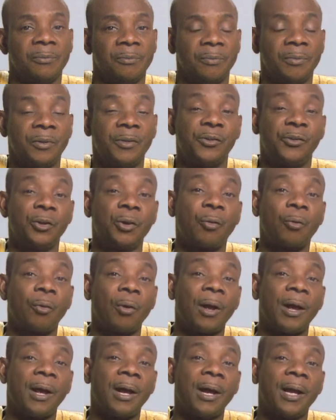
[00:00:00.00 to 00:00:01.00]
Je
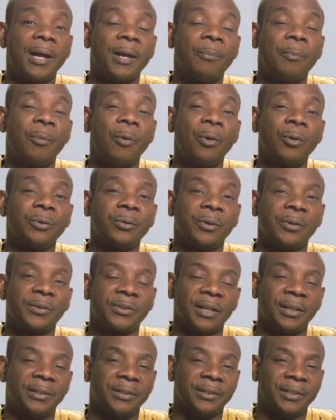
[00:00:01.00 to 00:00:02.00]
crois à un monde
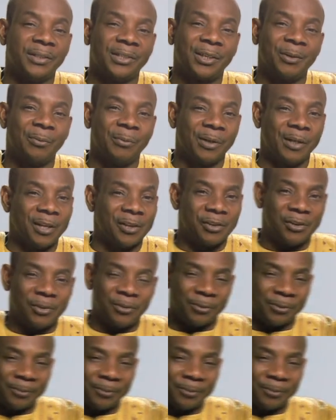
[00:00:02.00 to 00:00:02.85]
sans discrimination.